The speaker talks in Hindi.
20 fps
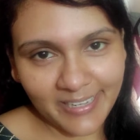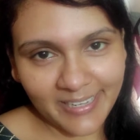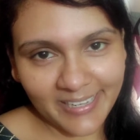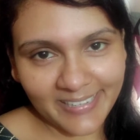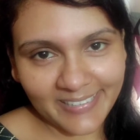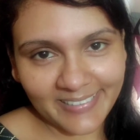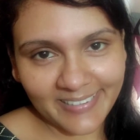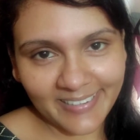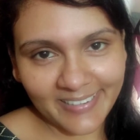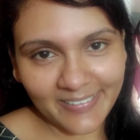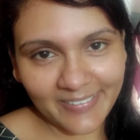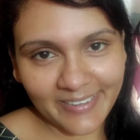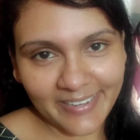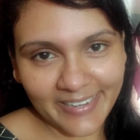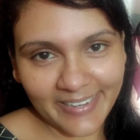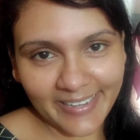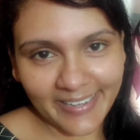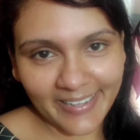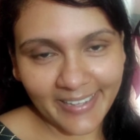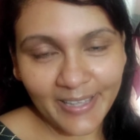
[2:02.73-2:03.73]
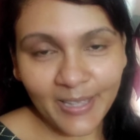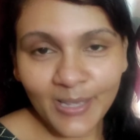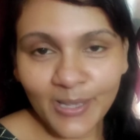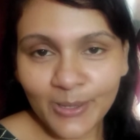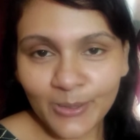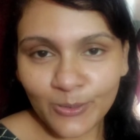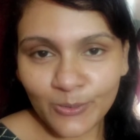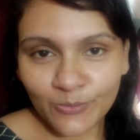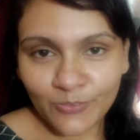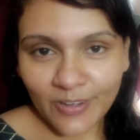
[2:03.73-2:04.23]
लेके जाने वाले हैं
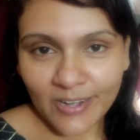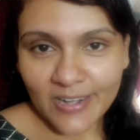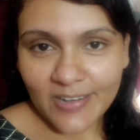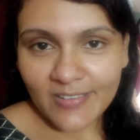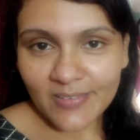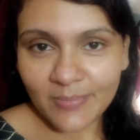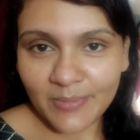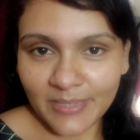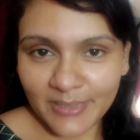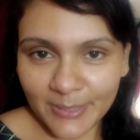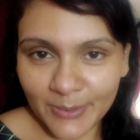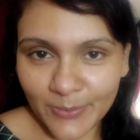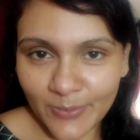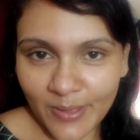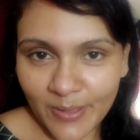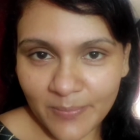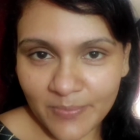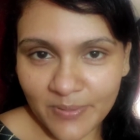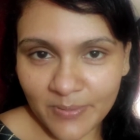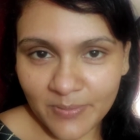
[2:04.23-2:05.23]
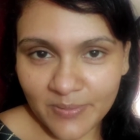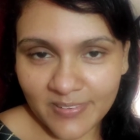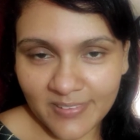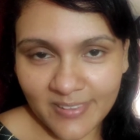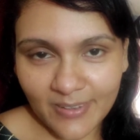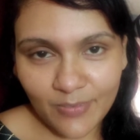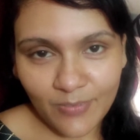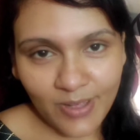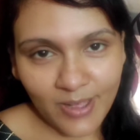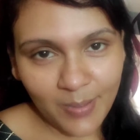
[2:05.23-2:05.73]
तो फ्रेंड्स मिलती हूँ आप सभी
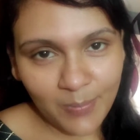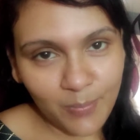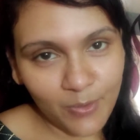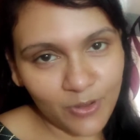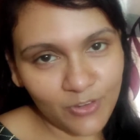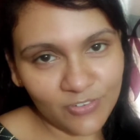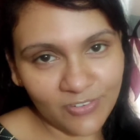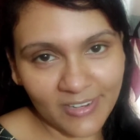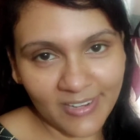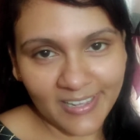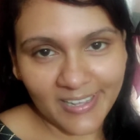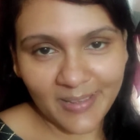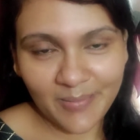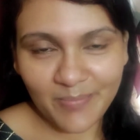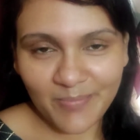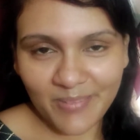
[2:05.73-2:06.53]
से वहाँ पहुँचने के